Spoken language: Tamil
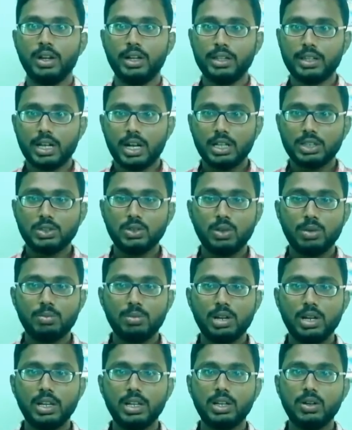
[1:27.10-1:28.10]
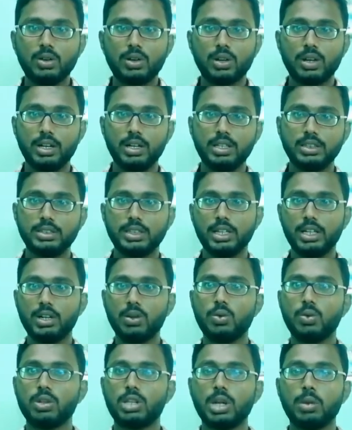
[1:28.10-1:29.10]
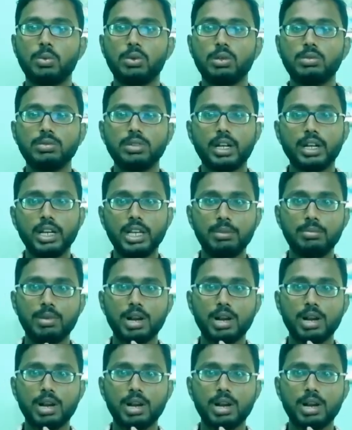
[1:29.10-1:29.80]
ஏதாச்சும் ஒரு பில்டிங்கில் ஒரு ரெண்டு சைடில் கொடுத்தா போதும் தண்ணி